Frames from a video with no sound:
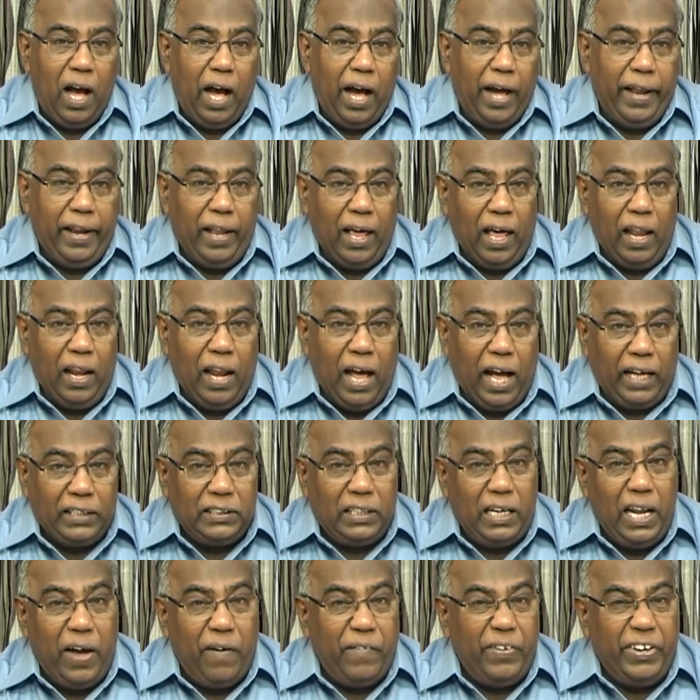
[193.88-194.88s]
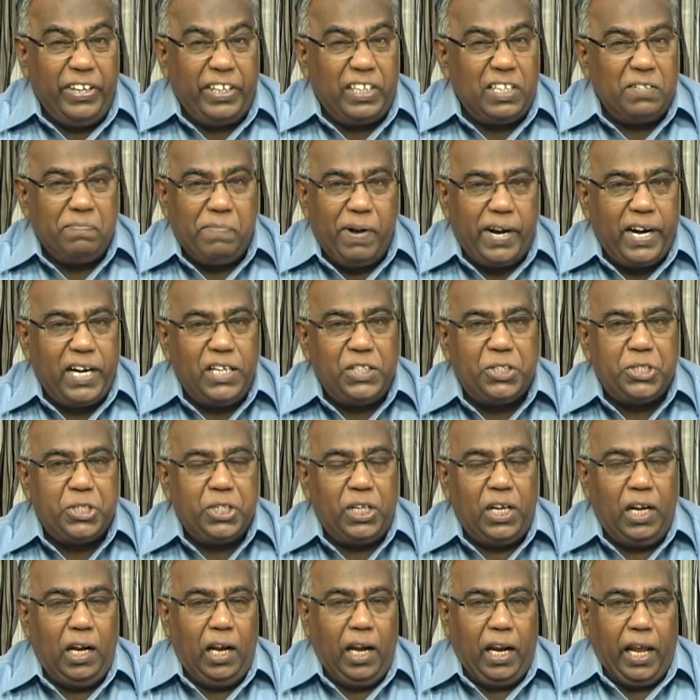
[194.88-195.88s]
ஆனால் அதில் அவனுக்கு மகிழ்ச்சி
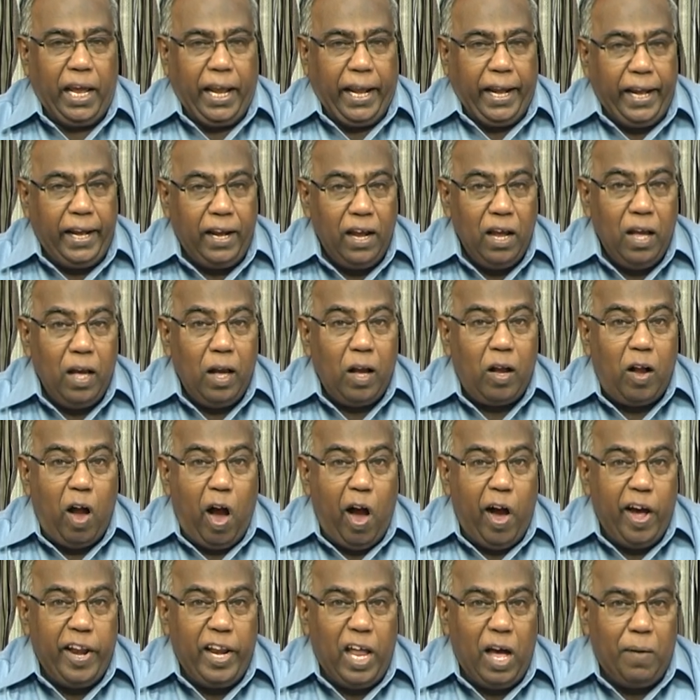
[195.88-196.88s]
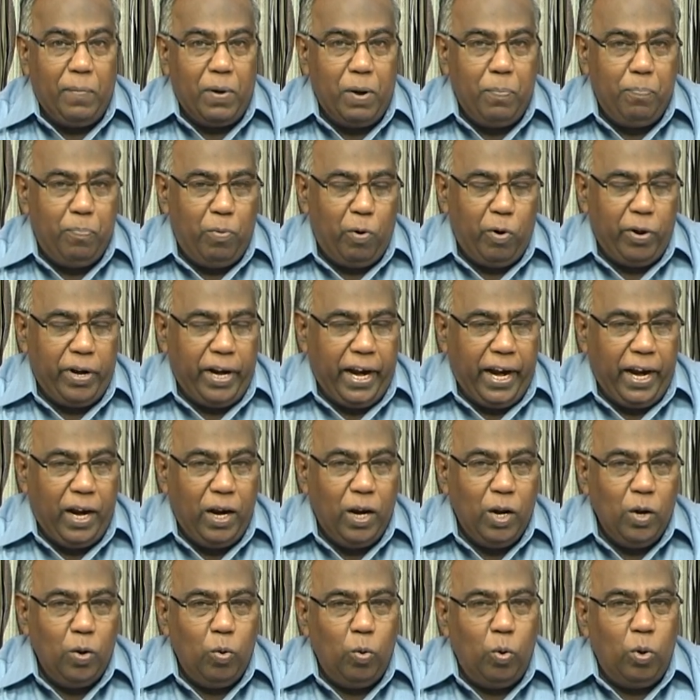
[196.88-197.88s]
இல்லை காணாமற் போன
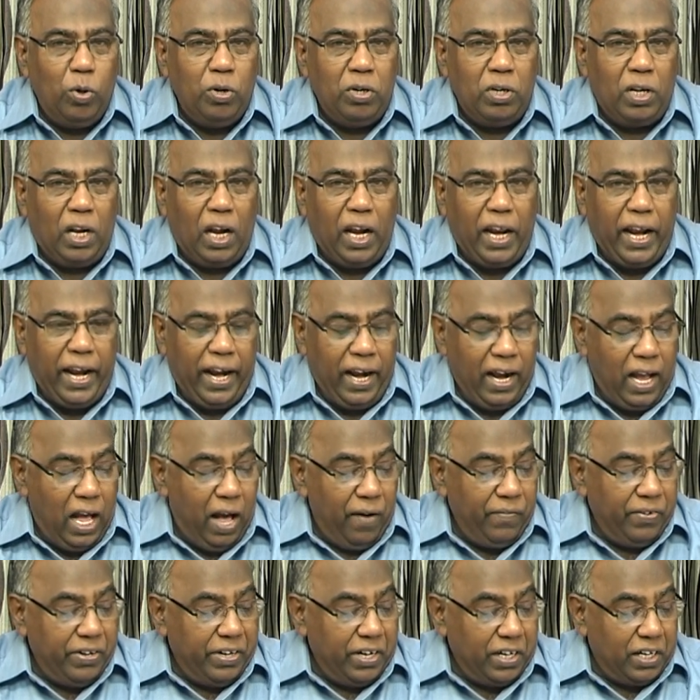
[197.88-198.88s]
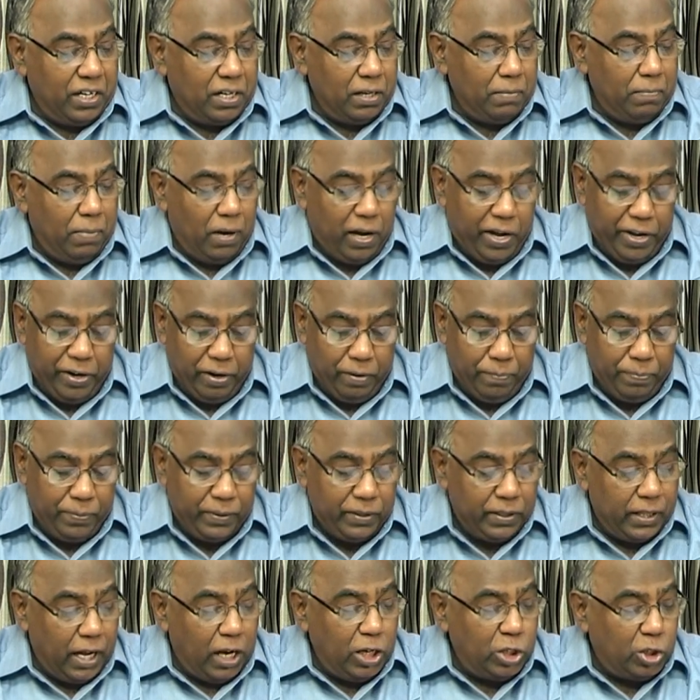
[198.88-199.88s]
ஒன்றிலே அவனுக்கு பாரம்
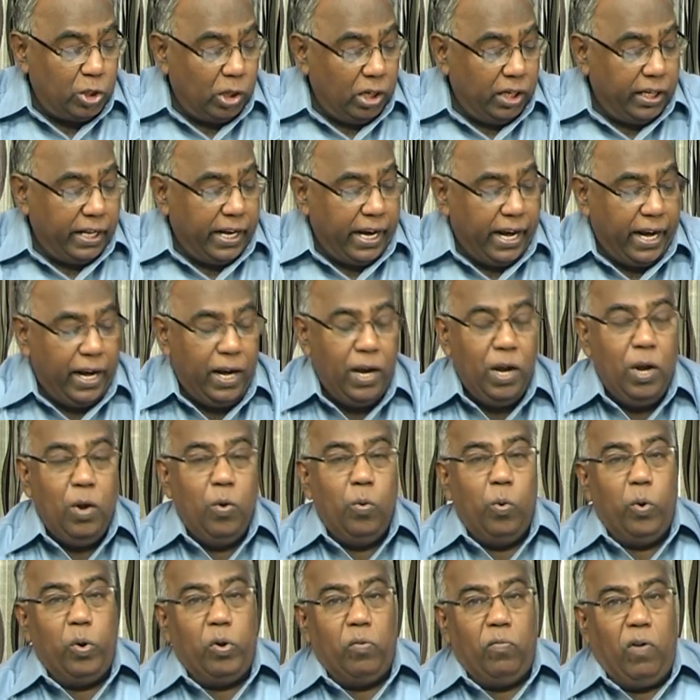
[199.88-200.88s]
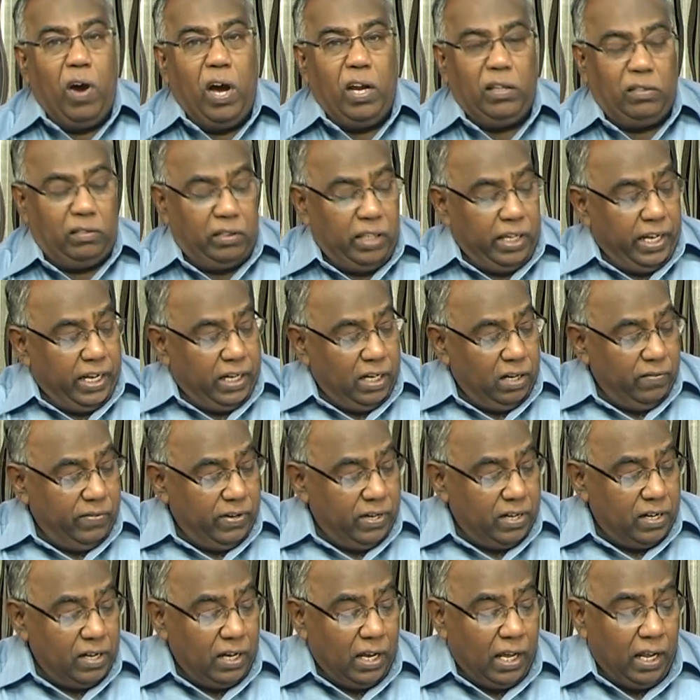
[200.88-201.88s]
நான் சொல்லுகிற ஒரு வார்த்தை
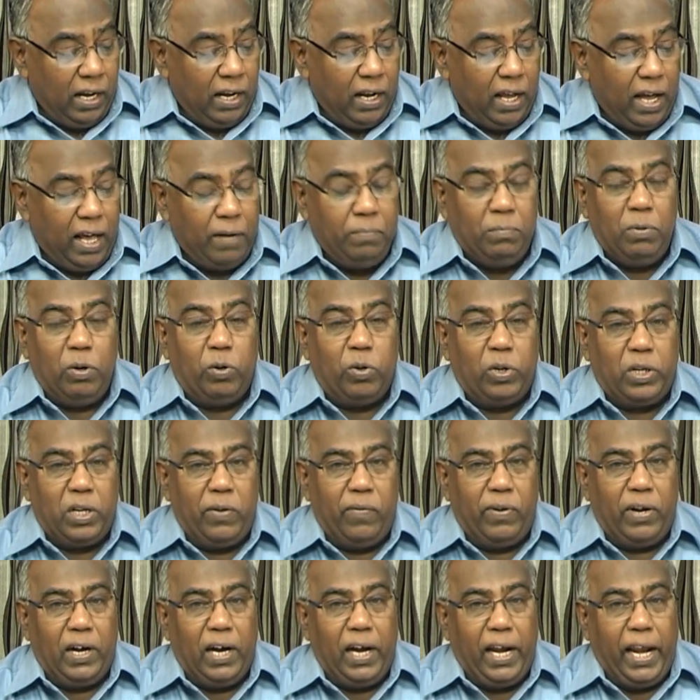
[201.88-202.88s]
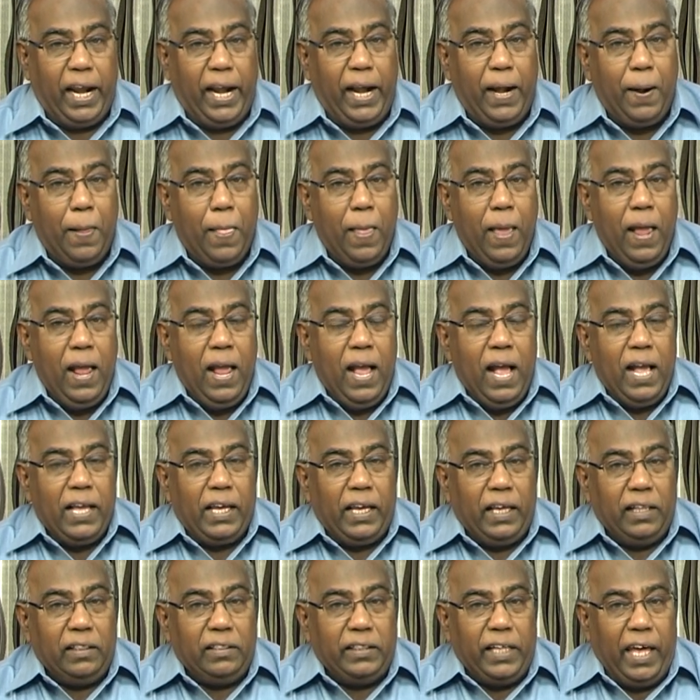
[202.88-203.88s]
என்னவென்றால் அன்புக்குரியவர்களே
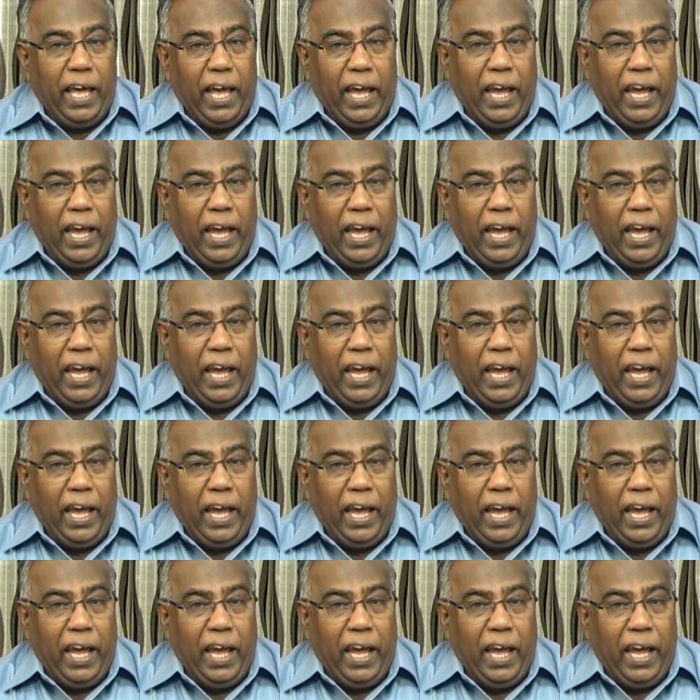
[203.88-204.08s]
இந்த